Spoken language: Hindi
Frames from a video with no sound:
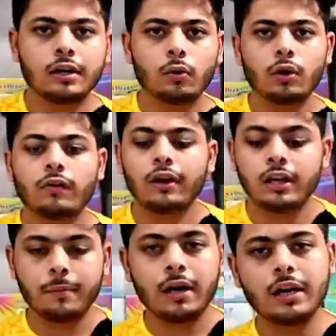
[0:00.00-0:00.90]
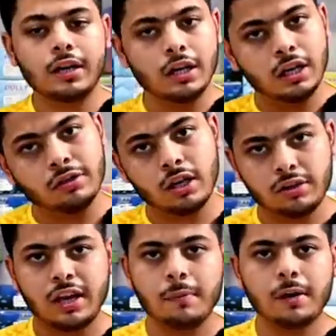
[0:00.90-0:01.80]
होने वाली है भाई लेकिन इसके
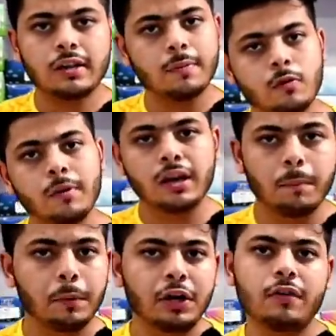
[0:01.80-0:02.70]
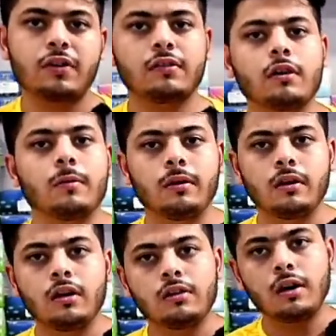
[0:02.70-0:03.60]
सारे प्राइस आपको मिलेंगे पीडीएफ के अंदर भाई
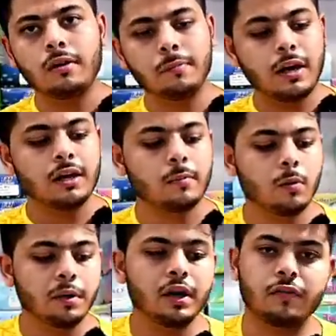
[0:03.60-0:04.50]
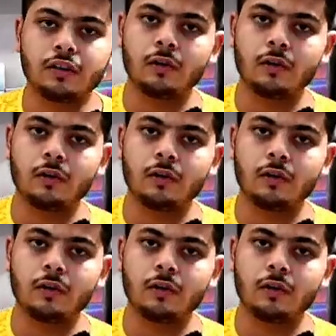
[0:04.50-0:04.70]
सारे प्राइस आपको पीडीएफ के